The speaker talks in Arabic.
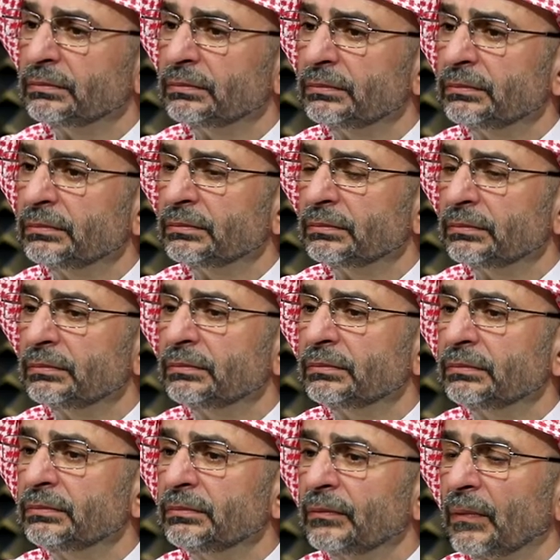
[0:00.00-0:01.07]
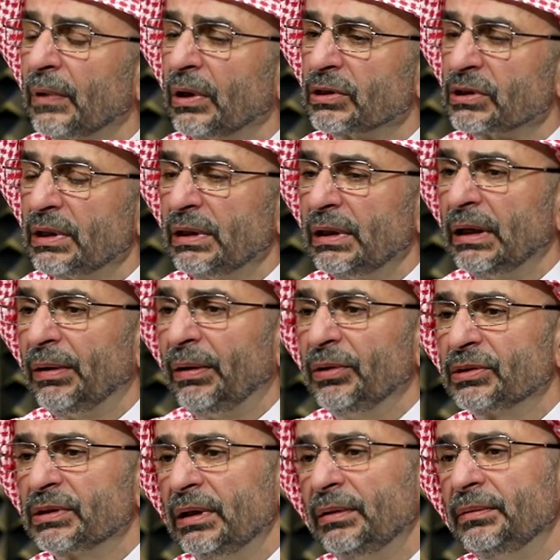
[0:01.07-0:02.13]
سأل النبي صلى الله عليه وسلم الله عليه
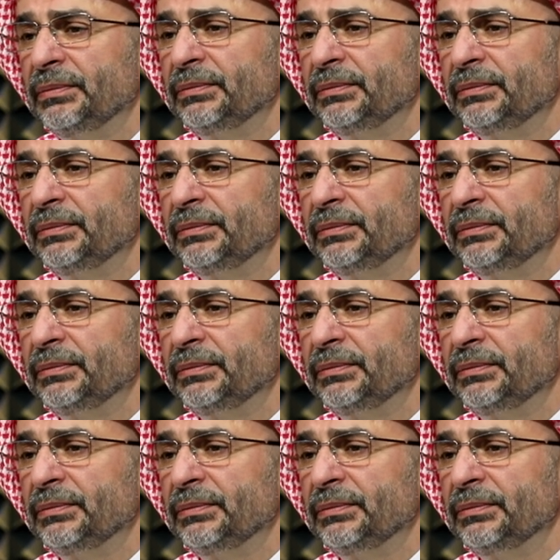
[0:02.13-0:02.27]
وقال